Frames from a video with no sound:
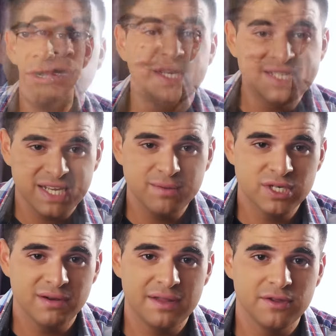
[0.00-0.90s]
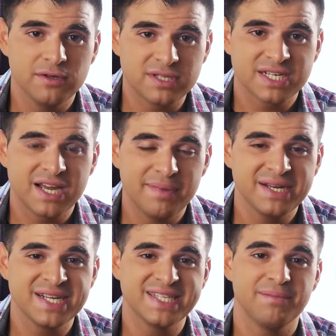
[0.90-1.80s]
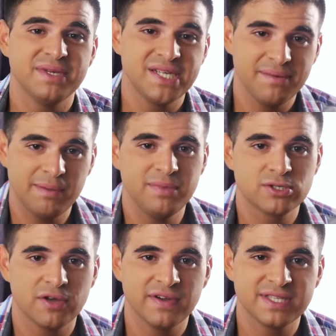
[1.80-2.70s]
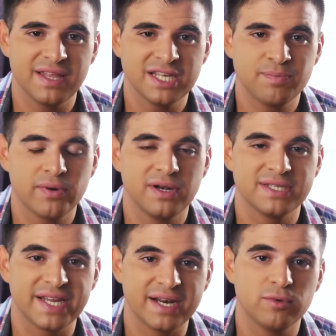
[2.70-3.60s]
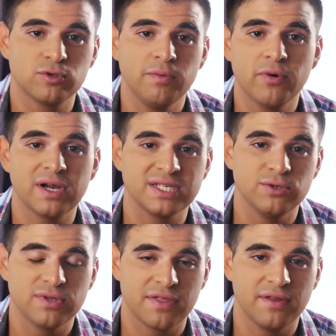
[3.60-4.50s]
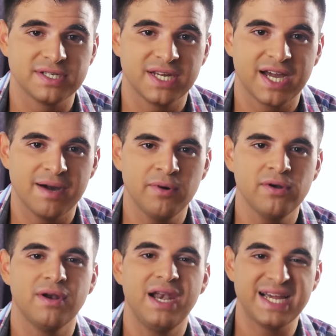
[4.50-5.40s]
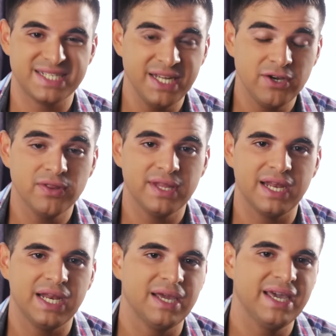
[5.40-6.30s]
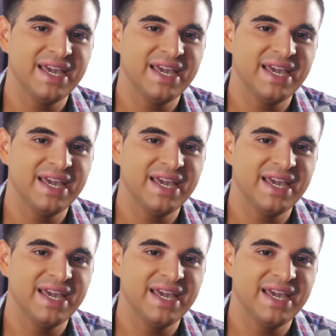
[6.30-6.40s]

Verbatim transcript: Y seguimos hablando de otras cámaras que también se habían visto afectadas por el terremoto y por las inundaciones en Japón, las Nikon DL.